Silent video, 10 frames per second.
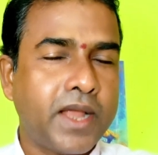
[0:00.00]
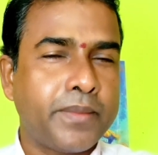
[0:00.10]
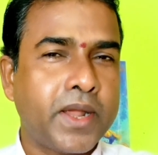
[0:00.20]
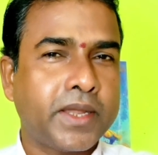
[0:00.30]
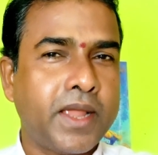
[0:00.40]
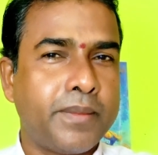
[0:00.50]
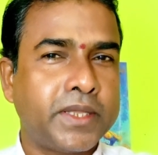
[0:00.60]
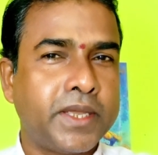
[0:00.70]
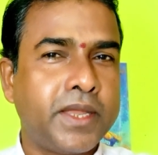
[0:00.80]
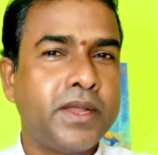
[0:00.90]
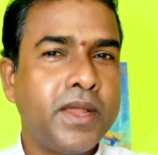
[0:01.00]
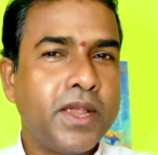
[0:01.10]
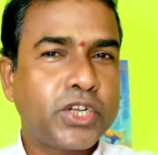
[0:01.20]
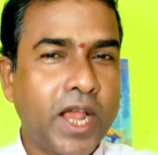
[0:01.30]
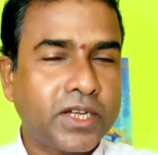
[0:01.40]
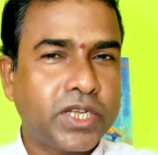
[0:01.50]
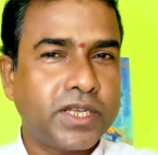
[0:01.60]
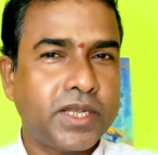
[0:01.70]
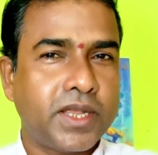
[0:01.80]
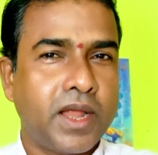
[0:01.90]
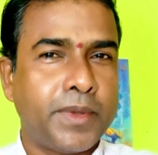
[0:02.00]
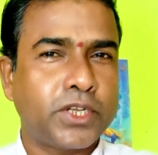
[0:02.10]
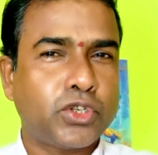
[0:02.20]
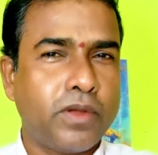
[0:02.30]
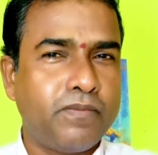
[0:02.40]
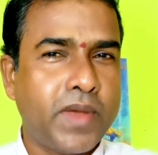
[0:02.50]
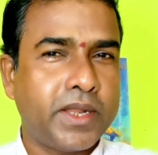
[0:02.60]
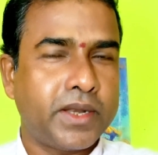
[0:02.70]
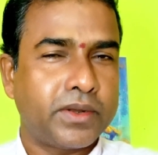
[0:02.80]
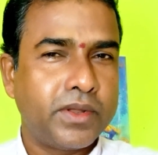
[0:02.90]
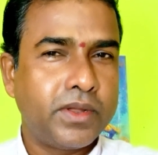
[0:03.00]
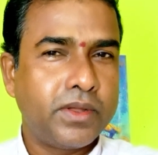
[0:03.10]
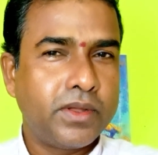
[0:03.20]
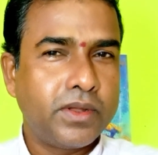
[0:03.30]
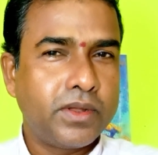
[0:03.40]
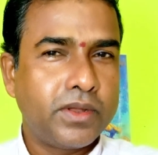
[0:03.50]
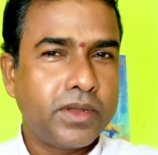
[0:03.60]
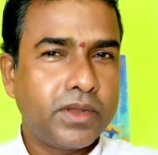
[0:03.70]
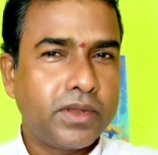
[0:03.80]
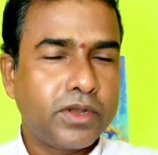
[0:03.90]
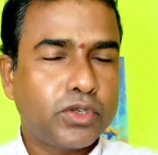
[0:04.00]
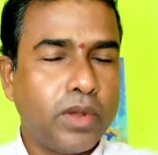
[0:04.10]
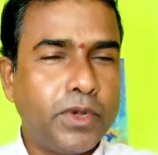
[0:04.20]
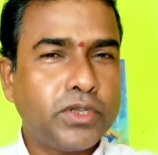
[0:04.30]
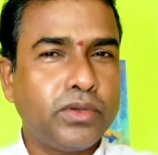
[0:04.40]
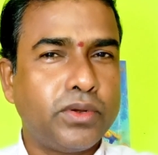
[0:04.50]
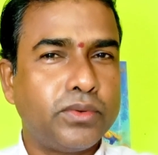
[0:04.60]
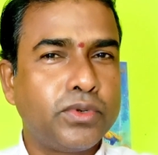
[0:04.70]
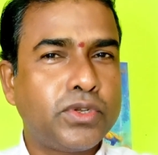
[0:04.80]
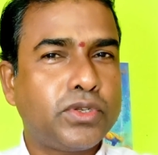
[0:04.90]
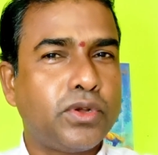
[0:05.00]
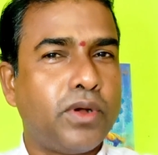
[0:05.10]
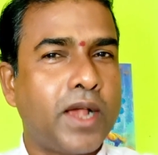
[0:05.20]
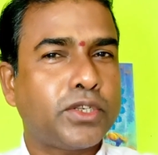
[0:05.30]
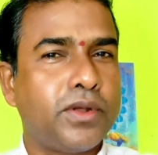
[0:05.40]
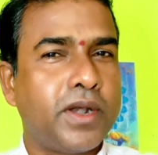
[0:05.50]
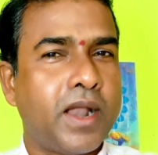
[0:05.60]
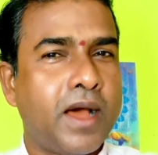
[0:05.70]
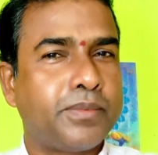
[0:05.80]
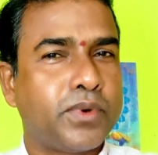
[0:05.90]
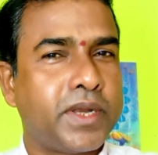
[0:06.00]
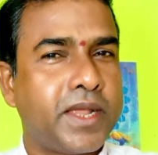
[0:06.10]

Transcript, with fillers: আমরাকে আমাদের সাকসেসের আমাদের সম্মানের সমস্ত উচ্চ আসন লাভ করিয়ে